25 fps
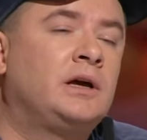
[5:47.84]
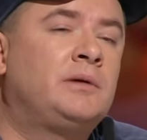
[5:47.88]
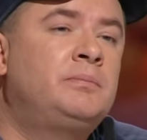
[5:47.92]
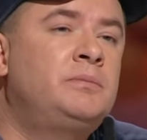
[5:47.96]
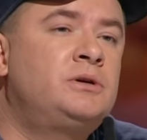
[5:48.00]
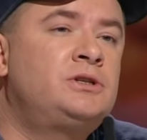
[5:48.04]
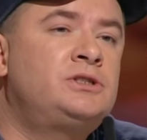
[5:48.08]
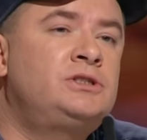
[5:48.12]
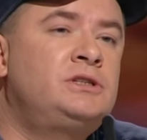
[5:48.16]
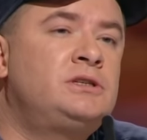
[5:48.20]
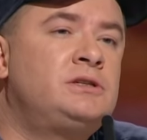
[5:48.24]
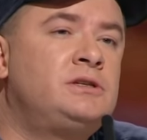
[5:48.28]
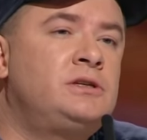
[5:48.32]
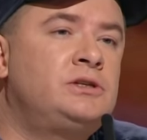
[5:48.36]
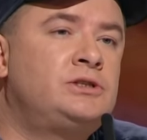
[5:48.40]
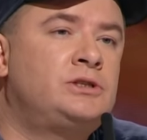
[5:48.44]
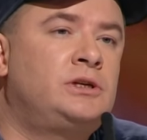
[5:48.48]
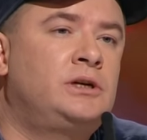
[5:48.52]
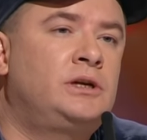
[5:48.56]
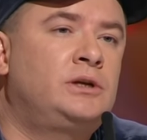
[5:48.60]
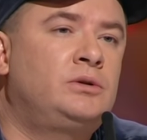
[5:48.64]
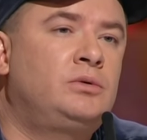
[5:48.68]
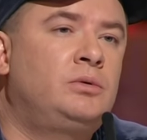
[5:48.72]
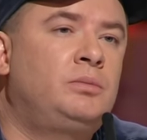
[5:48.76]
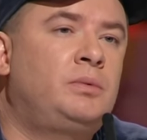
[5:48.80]
Так мы же не
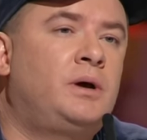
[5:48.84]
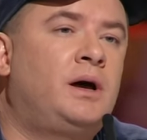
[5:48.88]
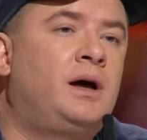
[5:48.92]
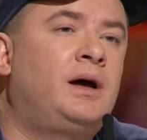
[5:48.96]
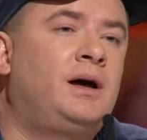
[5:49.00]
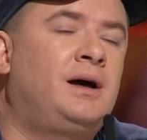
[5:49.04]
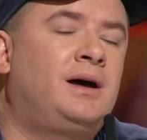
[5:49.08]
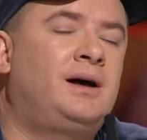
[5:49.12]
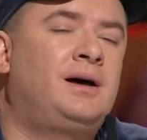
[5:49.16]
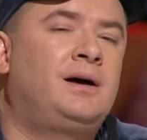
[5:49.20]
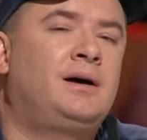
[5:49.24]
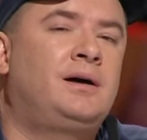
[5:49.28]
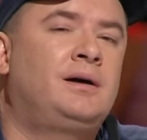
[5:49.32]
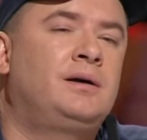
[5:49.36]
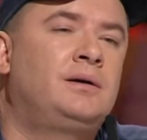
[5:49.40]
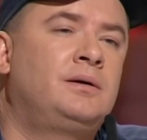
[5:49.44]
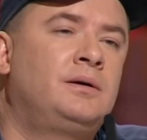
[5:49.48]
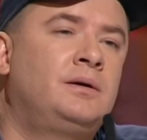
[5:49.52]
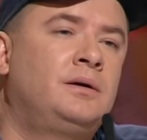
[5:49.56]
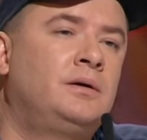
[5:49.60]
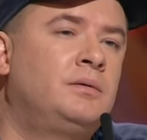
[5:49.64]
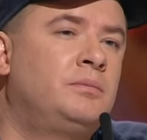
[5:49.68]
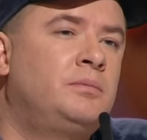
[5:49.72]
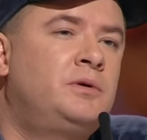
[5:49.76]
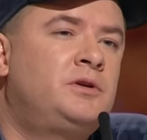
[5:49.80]
слышали эту... А,
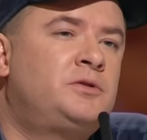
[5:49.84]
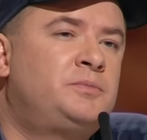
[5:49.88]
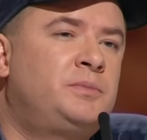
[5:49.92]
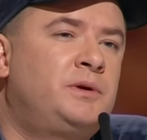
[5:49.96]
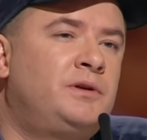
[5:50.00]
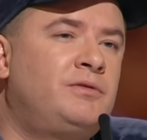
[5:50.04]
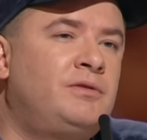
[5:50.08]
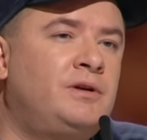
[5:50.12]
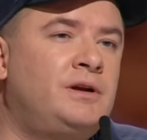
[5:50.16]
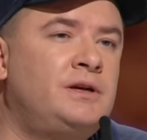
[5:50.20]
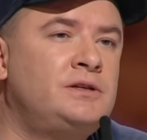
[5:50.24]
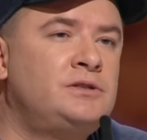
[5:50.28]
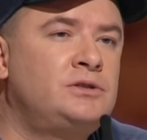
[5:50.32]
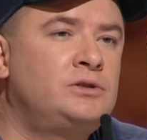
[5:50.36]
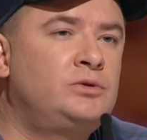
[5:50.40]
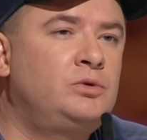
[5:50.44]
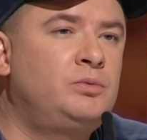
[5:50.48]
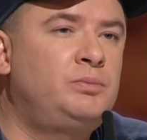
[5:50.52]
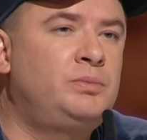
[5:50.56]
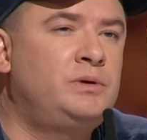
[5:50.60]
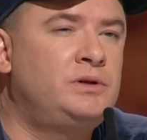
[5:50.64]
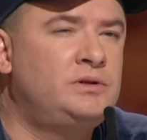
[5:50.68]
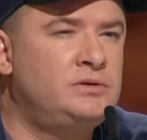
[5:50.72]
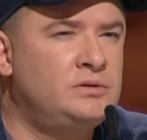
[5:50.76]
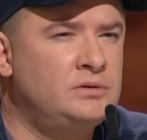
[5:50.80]
а мы зачем? раз а в
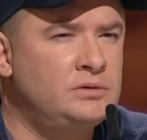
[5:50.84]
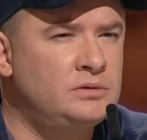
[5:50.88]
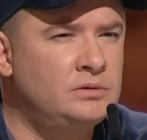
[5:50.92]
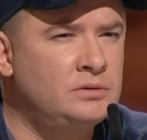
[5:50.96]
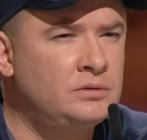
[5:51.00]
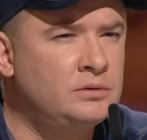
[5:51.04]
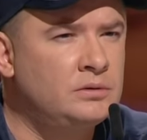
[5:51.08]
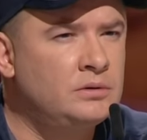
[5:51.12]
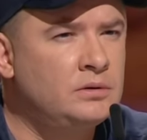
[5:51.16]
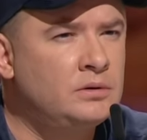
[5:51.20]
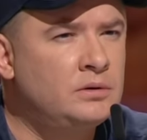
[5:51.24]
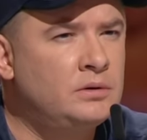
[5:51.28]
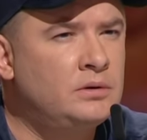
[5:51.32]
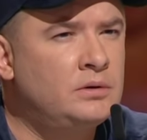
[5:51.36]
этом песню. же кайф.